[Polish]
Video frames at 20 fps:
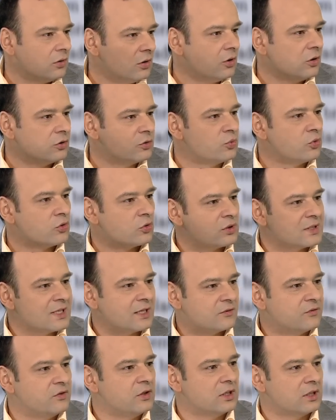odbiór za
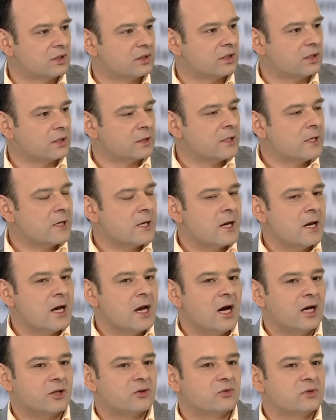chwilę, tak?
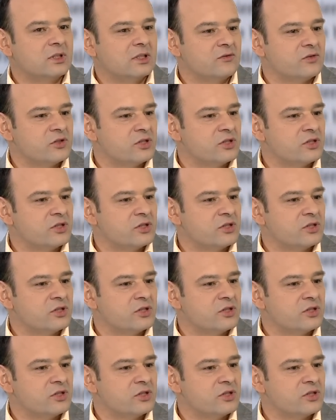A tutaj